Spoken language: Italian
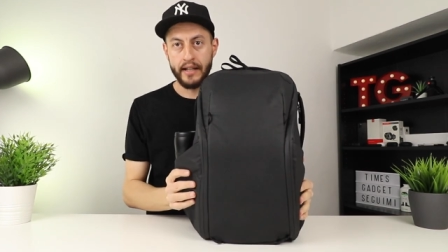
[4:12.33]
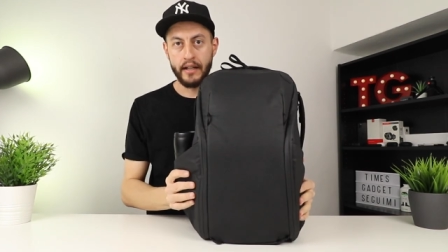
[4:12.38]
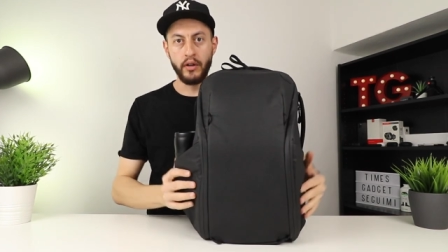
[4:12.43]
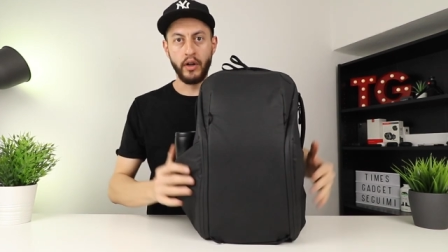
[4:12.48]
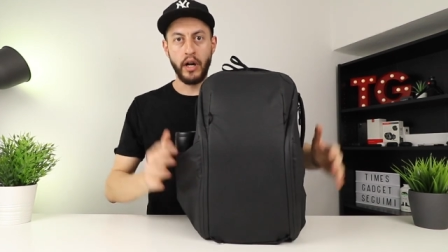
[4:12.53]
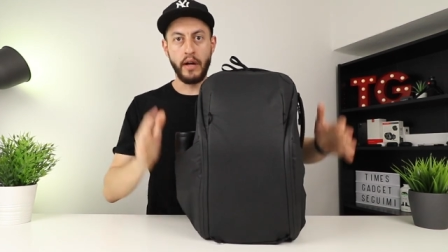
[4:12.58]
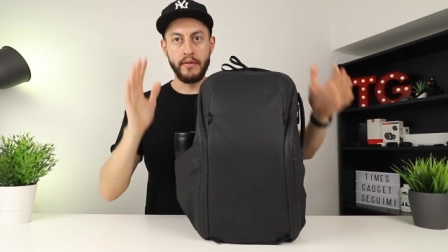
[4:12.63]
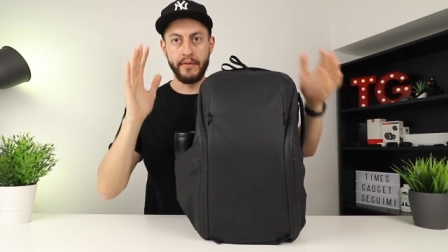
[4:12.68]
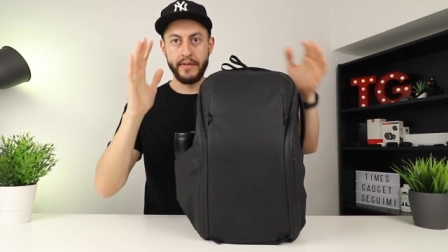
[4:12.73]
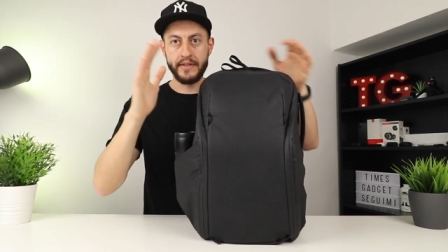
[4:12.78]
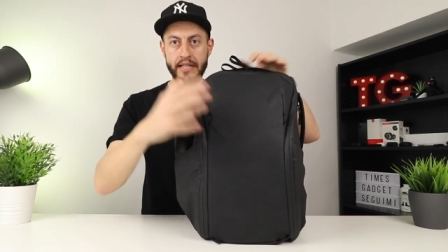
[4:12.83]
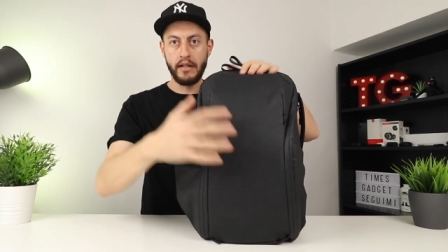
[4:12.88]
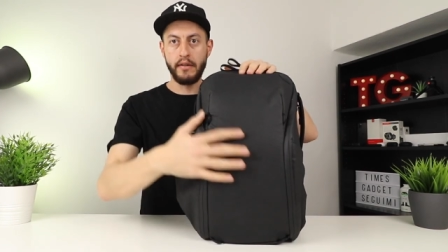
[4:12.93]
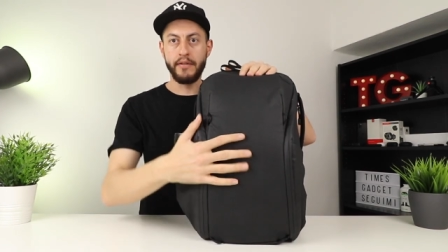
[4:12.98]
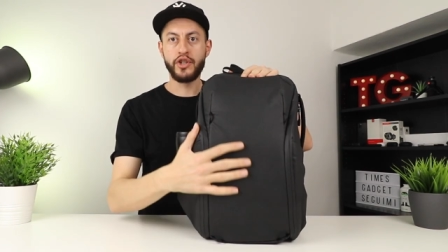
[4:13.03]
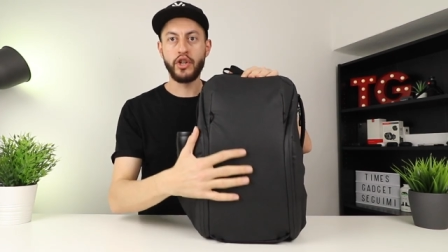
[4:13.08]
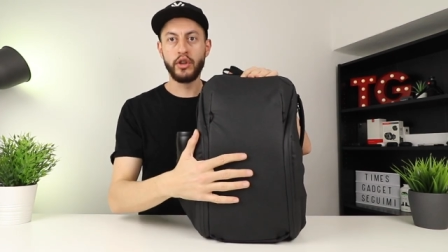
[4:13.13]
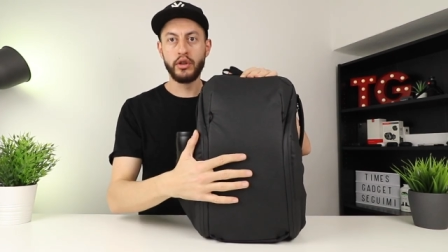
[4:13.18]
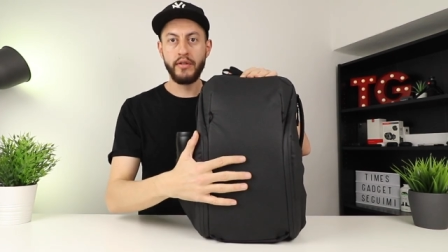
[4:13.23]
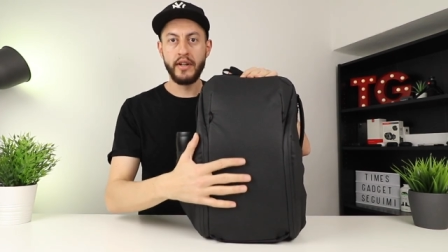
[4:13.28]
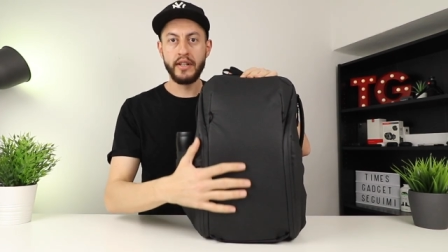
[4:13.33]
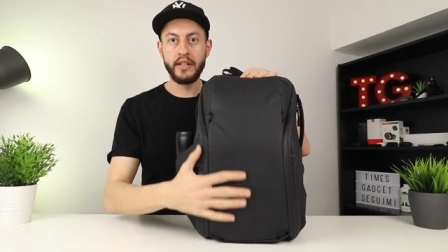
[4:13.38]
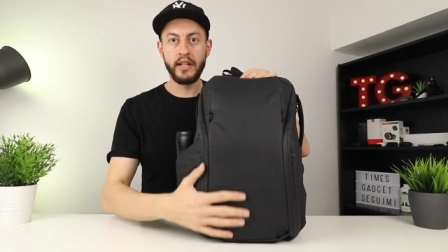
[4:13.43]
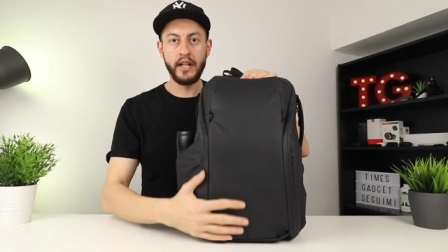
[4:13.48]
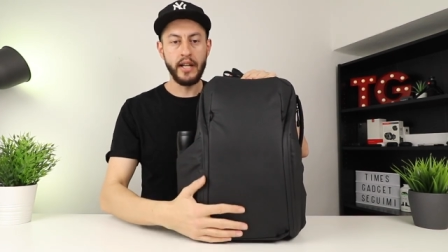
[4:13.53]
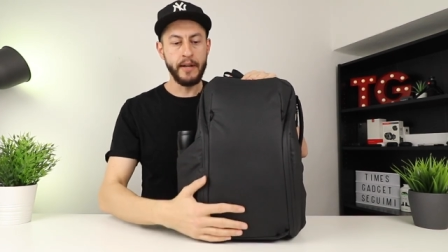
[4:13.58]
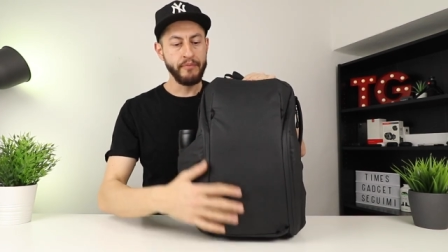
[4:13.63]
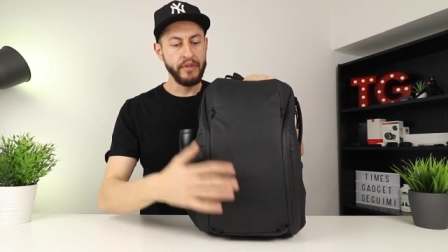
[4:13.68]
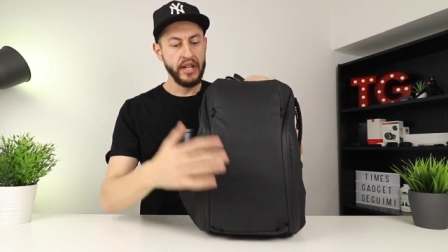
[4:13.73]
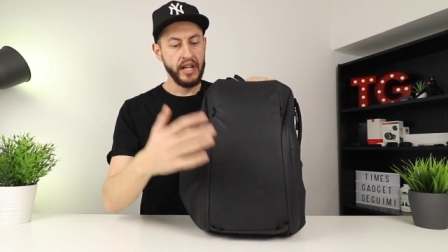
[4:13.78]
Allora, vi stavo facendo
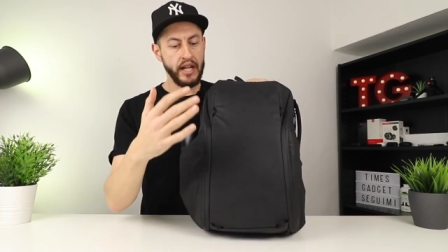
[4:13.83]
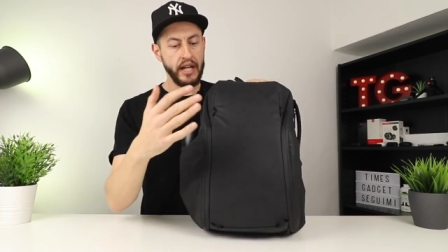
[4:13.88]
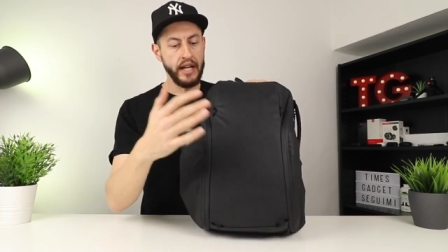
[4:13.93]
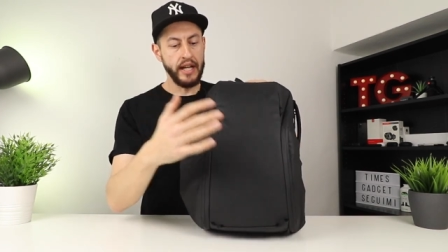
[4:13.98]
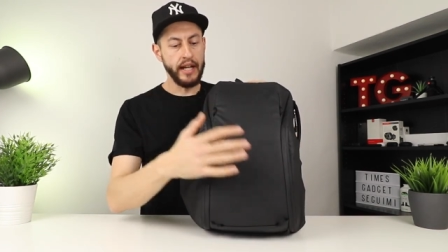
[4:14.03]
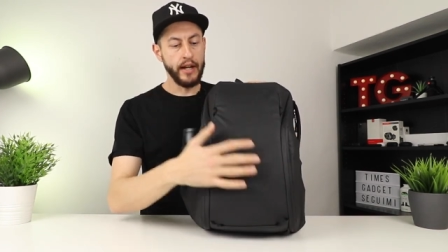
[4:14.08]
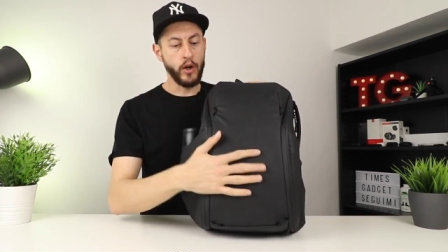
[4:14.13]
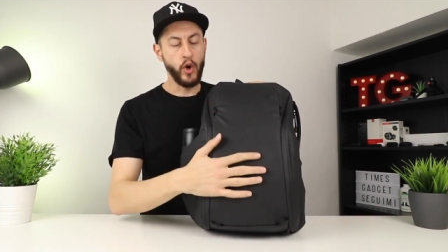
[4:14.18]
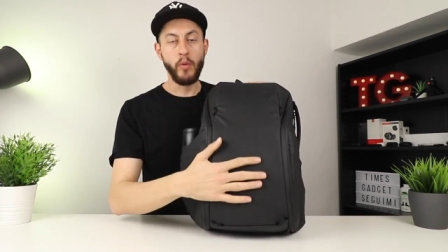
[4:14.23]
vedere eh,